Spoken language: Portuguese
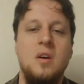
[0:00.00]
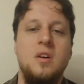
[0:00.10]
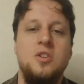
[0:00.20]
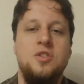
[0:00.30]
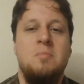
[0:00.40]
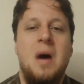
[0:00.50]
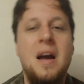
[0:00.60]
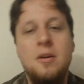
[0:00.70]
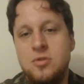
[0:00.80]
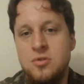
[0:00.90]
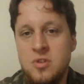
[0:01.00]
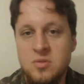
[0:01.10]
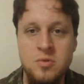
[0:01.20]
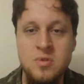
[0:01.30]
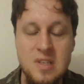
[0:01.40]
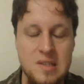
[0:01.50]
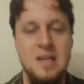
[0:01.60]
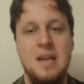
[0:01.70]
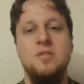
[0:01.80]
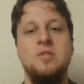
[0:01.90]
de maio de
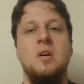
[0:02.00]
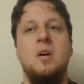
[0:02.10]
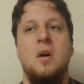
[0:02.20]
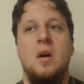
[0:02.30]
2017,